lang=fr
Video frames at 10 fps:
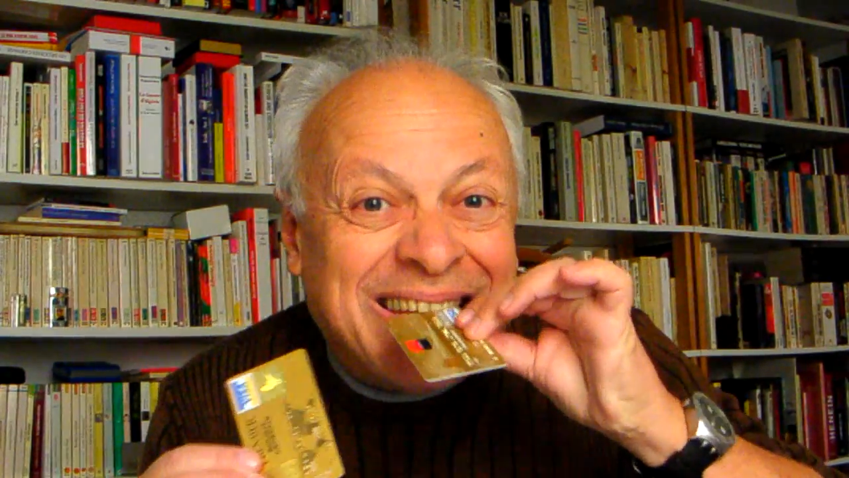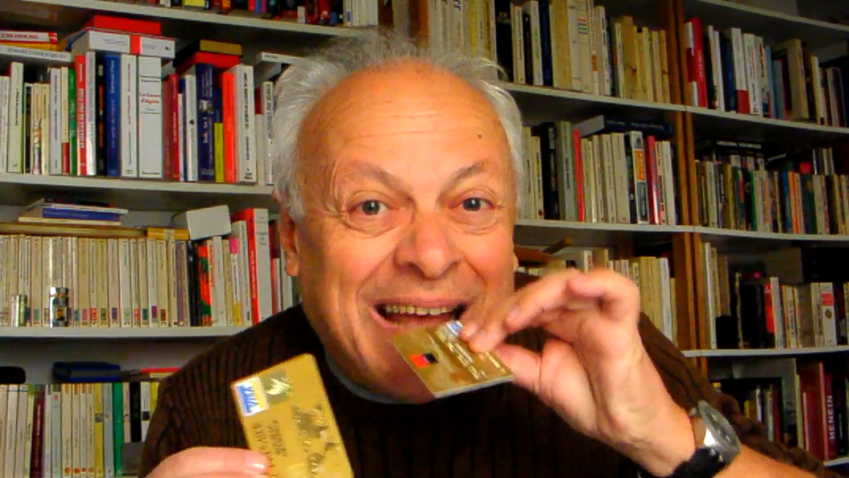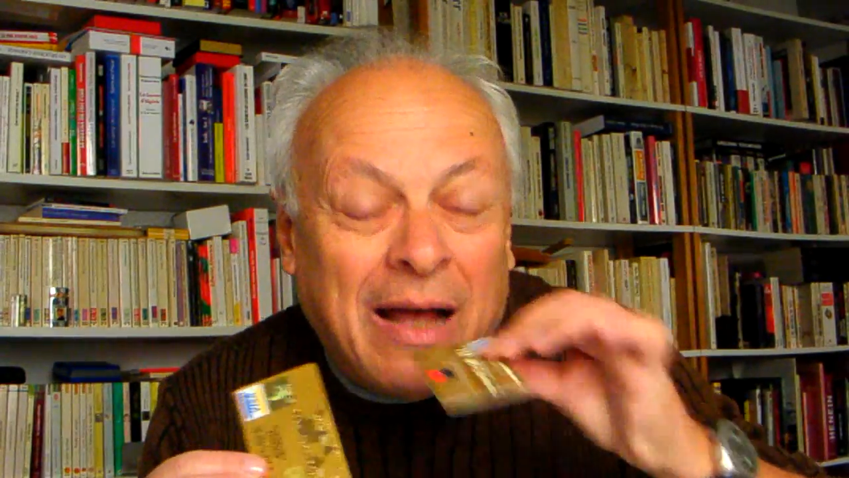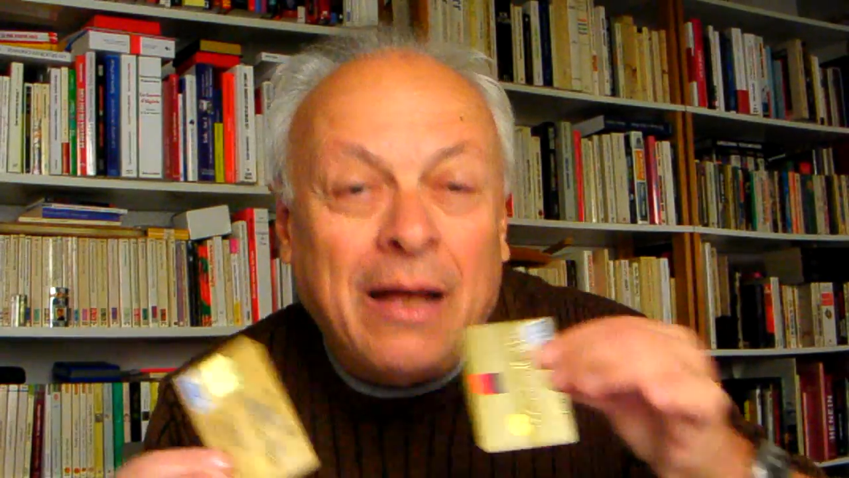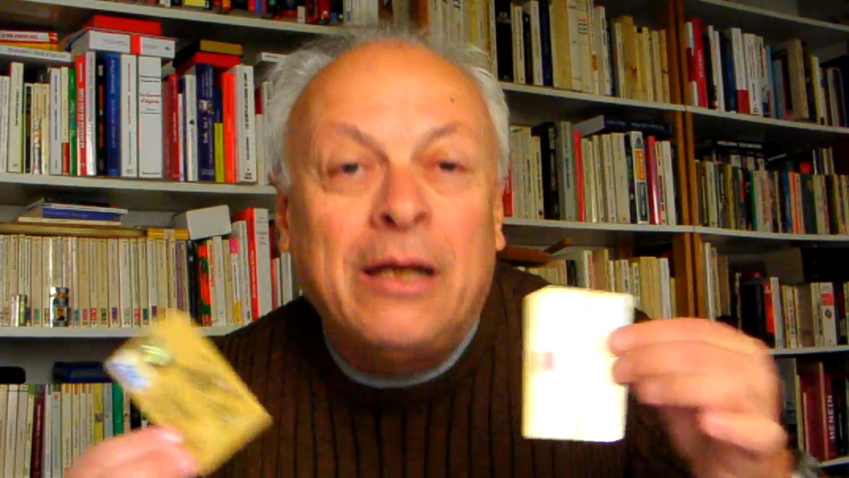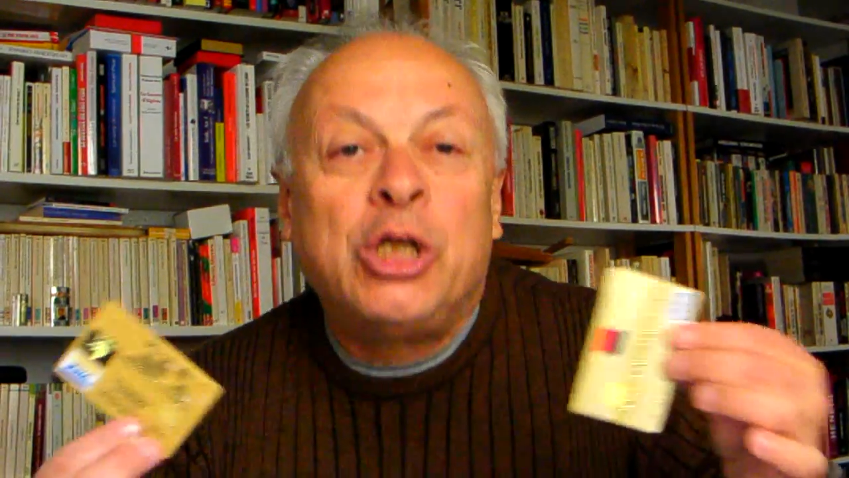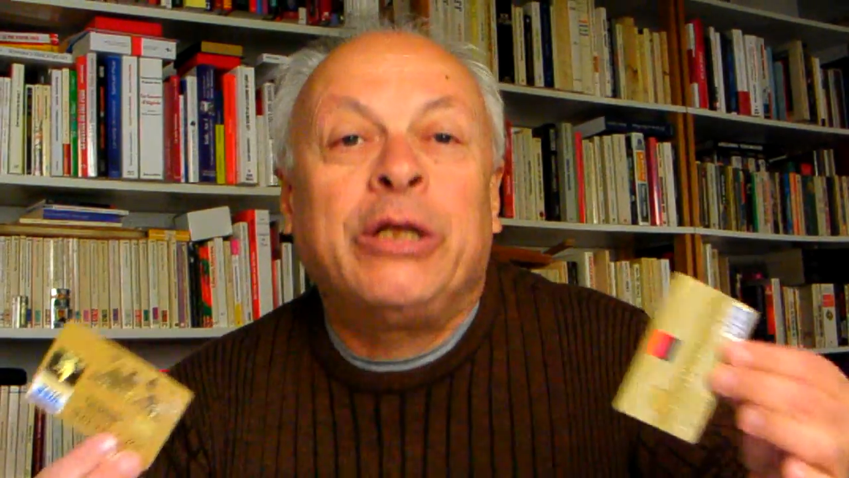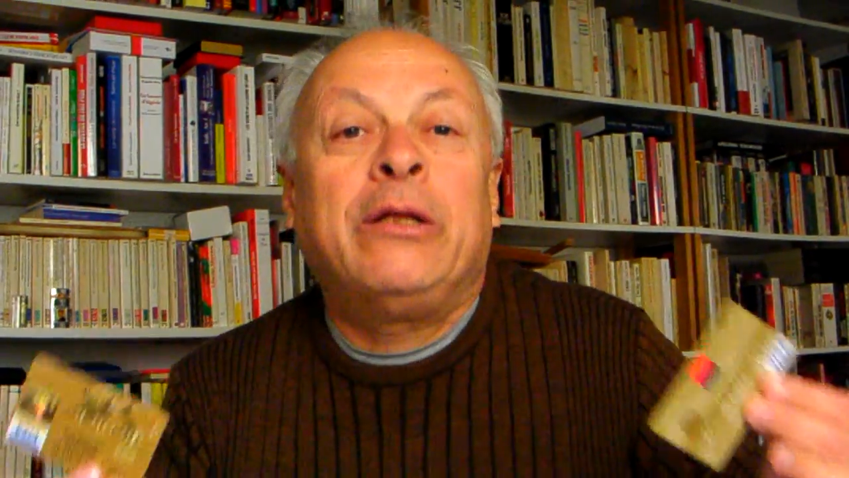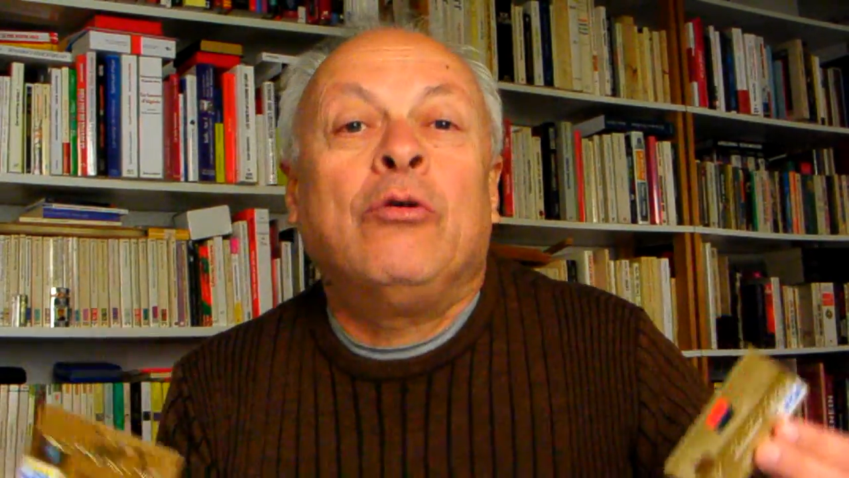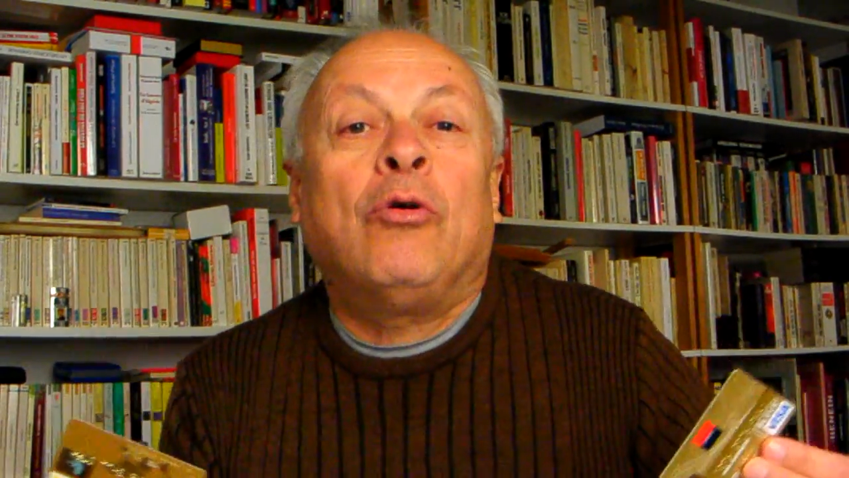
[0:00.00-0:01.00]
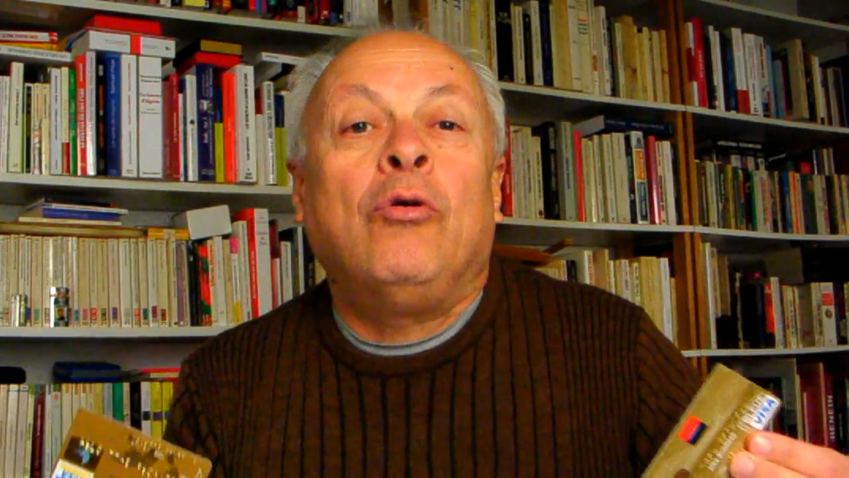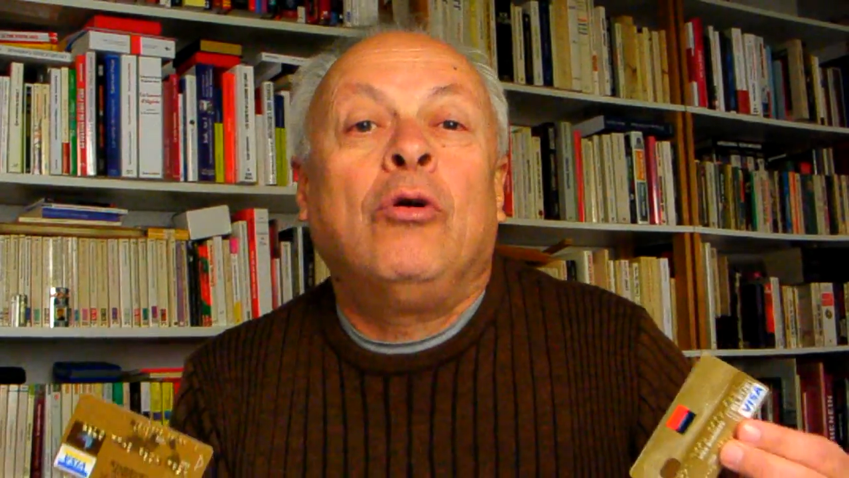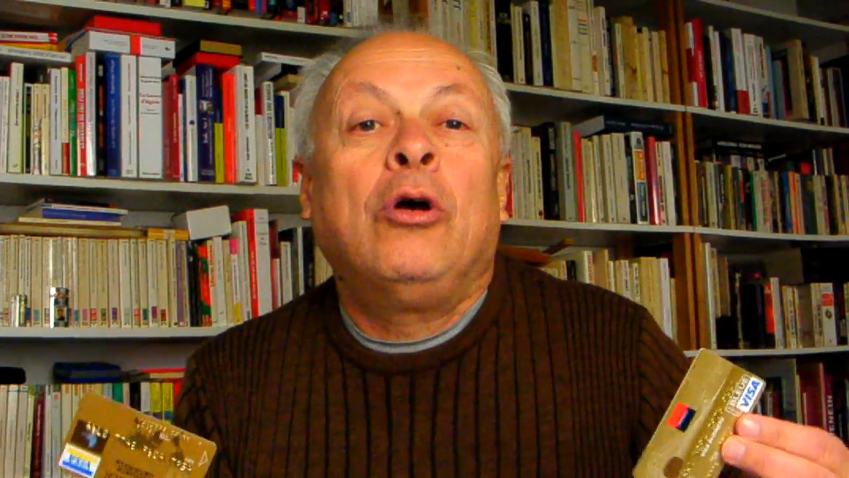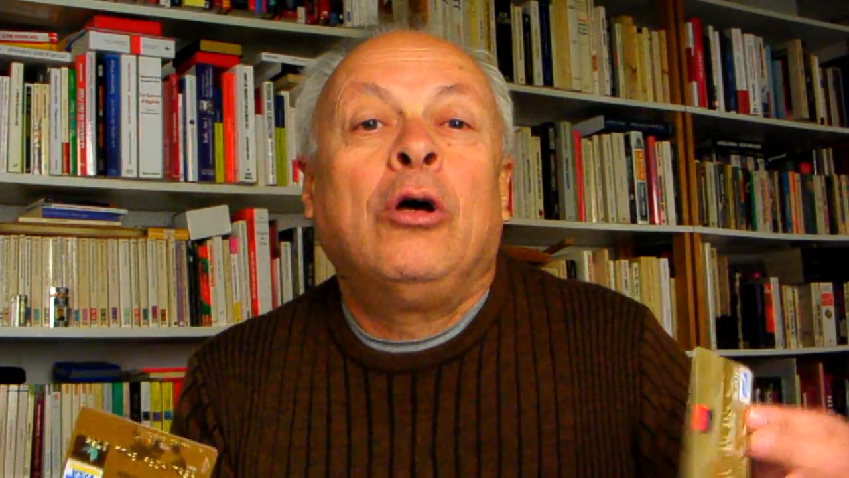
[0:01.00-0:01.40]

ça, j'étais heureux.